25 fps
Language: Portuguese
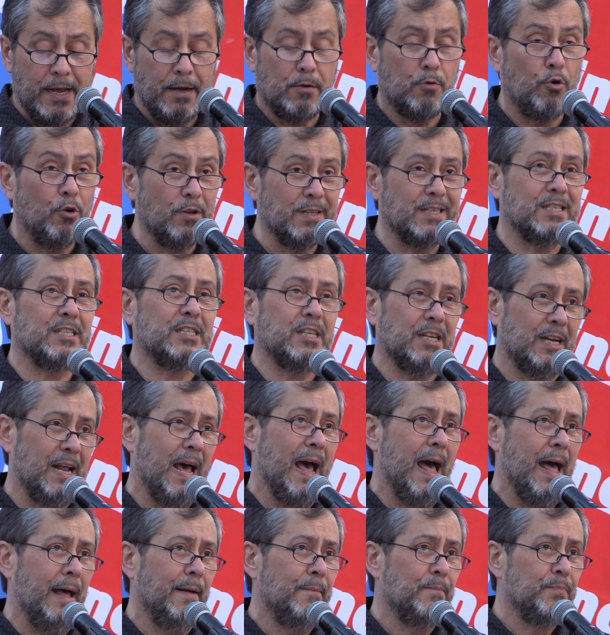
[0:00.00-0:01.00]

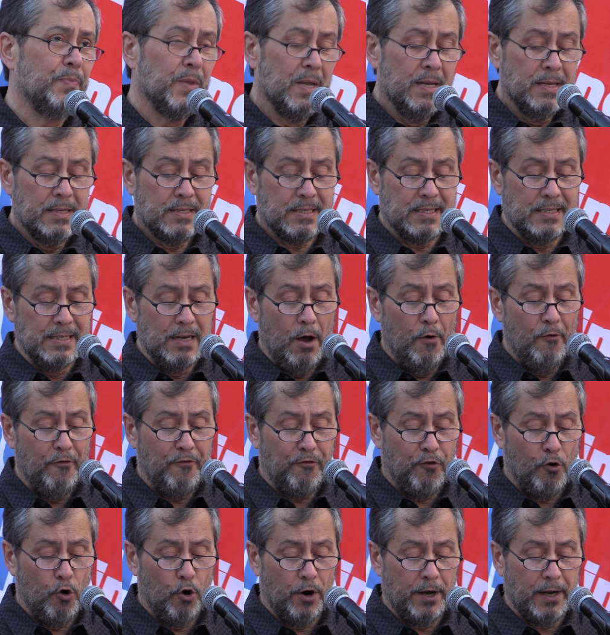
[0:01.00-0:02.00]
acontecerá se não
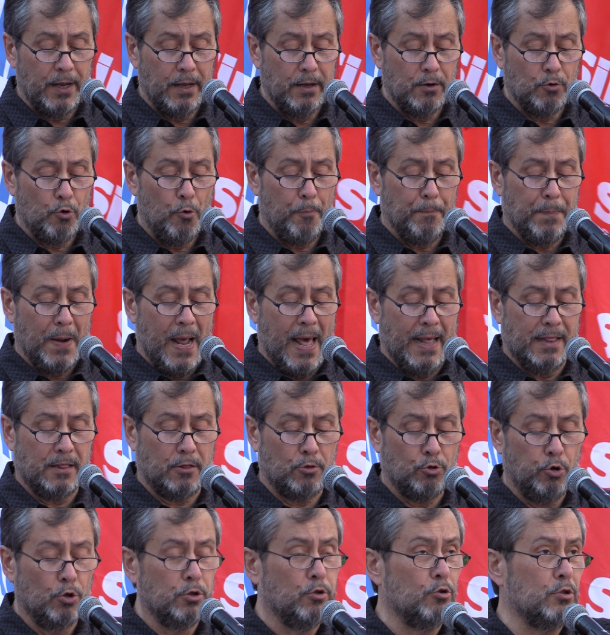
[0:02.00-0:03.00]
for
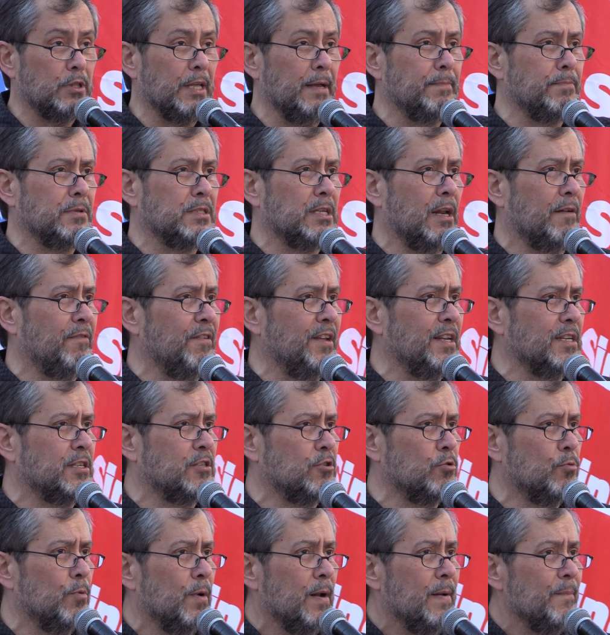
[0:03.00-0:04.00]
recuperado todo o tempo de
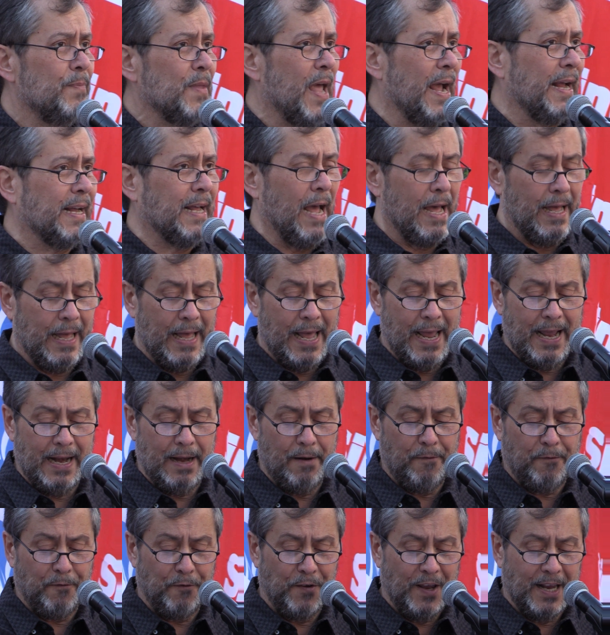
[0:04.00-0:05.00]
serviço. A
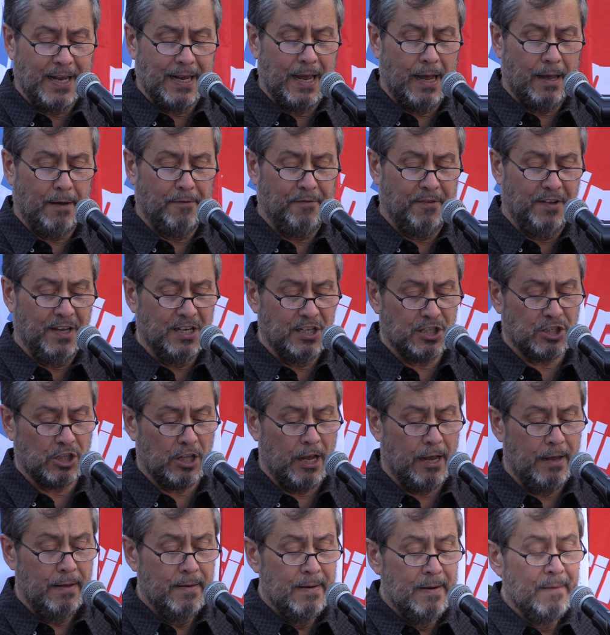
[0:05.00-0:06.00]
carreira fica
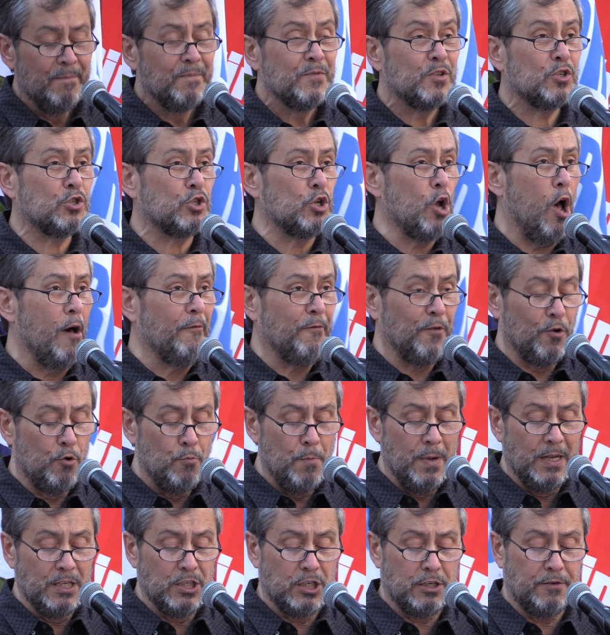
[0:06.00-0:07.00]
revista sofre
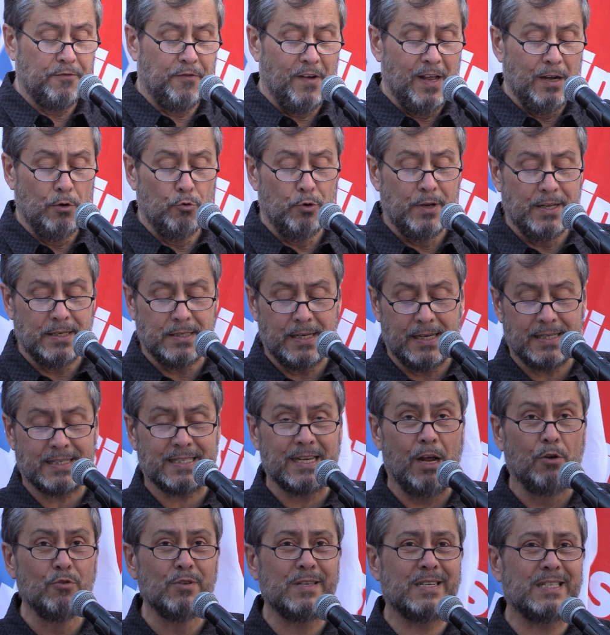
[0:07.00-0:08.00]
uma
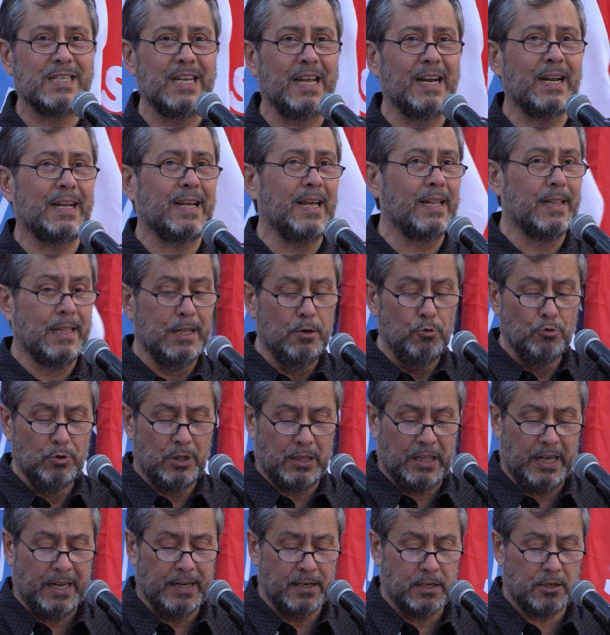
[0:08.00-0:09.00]
desvalorização de cerca de um
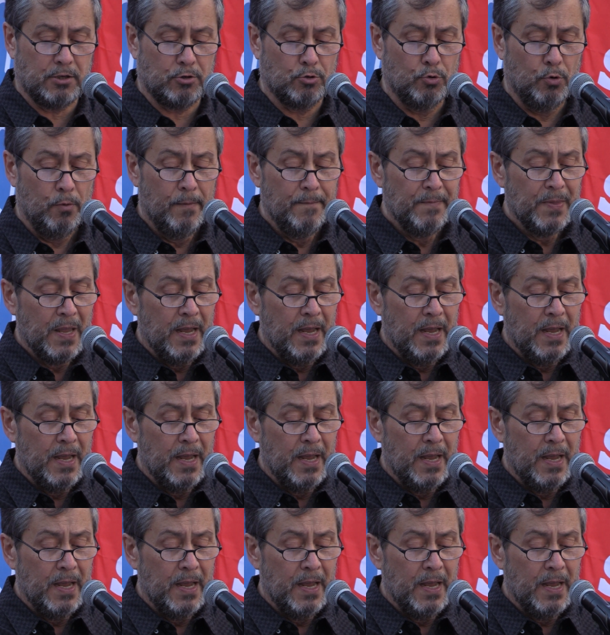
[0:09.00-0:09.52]
terço